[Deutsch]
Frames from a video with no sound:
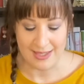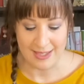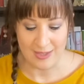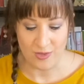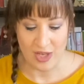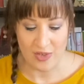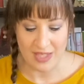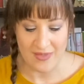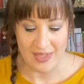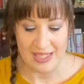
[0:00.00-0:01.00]
dazu
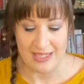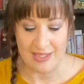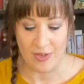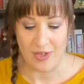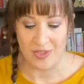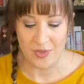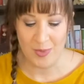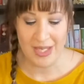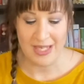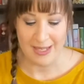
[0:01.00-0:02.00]
auserwählt, diese Rollen zu
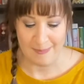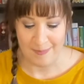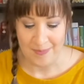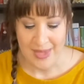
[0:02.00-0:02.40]
übernehmen.